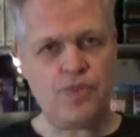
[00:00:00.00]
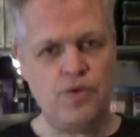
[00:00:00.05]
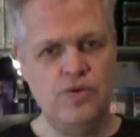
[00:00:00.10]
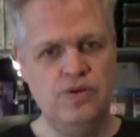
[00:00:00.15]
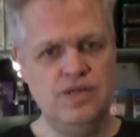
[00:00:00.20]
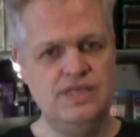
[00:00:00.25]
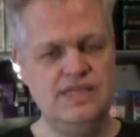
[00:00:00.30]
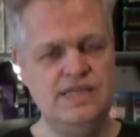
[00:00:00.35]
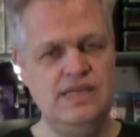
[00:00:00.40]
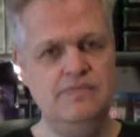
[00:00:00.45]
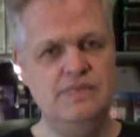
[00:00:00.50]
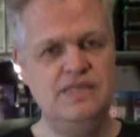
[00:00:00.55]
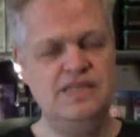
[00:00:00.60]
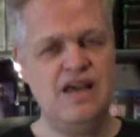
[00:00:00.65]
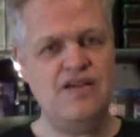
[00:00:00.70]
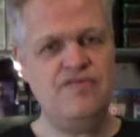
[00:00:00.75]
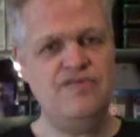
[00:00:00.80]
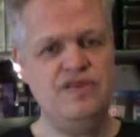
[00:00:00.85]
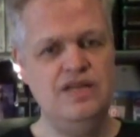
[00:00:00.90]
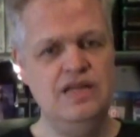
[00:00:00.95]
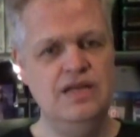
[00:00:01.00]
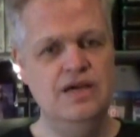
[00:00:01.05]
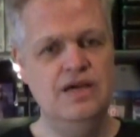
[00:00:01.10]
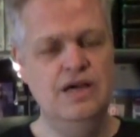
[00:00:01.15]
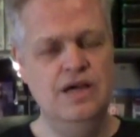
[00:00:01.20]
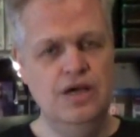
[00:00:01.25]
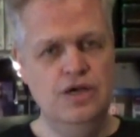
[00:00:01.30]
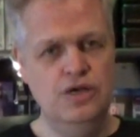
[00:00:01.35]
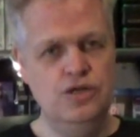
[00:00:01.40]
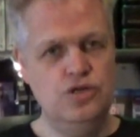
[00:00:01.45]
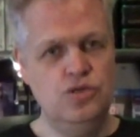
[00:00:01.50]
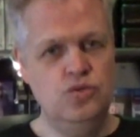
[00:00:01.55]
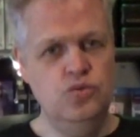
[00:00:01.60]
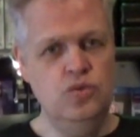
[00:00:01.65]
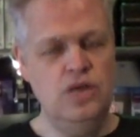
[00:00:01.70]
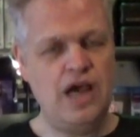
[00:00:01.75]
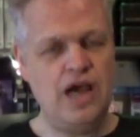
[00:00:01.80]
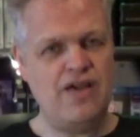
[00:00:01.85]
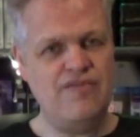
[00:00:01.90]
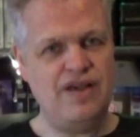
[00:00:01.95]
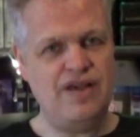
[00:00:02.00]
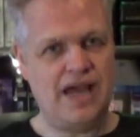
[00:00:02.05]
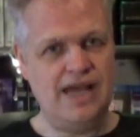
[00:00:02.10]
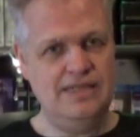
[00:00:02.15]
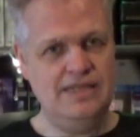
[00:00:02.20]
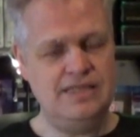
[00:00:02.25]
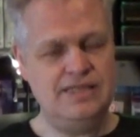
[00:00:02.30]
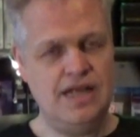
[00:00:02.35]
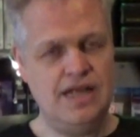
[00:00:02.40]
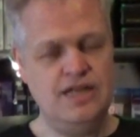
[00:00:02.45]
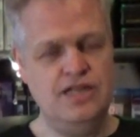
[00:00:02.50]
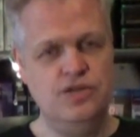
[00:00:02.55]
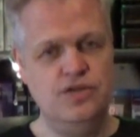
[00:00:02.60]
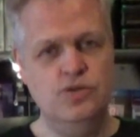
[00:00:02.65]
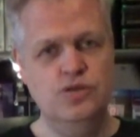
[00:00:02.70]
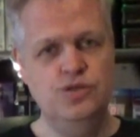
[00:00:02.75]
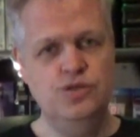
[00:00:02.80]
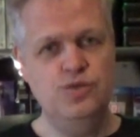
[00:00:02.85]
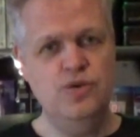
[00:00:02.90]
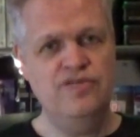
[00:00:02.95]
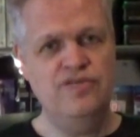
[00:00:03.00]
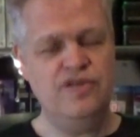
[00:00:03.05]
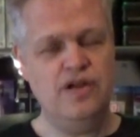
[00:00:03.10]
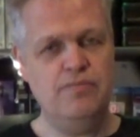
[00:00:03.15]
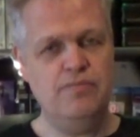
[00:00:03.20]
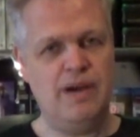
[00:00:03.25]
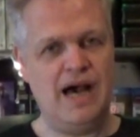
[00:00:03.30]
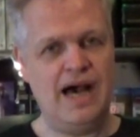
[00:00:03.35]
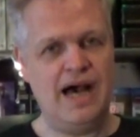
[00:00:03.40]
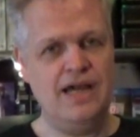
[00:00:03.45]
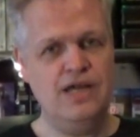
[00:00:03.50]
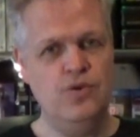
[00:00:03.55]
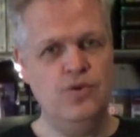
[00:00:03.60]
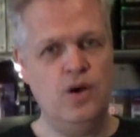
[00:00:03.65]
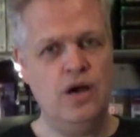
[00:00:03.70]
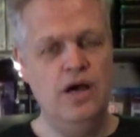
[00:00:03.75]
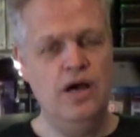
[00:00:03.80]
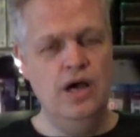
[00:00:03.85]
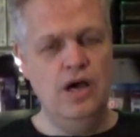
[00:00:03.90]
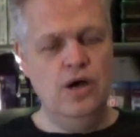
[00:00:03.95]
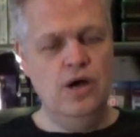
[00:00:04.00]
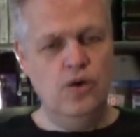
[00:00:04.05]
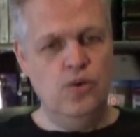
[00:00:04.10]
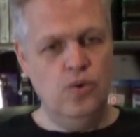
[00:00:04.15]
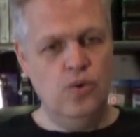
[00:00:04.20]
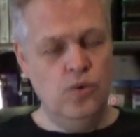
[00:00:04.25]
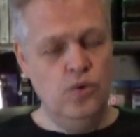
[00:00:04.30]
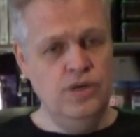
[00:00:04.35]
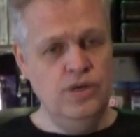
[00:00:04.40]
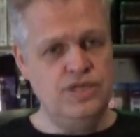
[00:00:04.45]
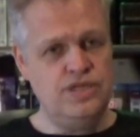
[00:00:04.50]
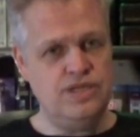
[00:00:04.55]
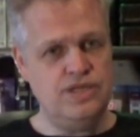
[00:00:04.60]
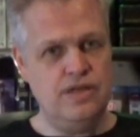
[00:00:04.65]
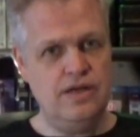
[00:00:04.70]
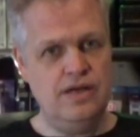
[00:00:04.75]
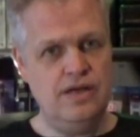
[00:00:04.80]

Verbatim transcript: und es gibt sehr viele coole Referenzen an die Kultur von Bajor und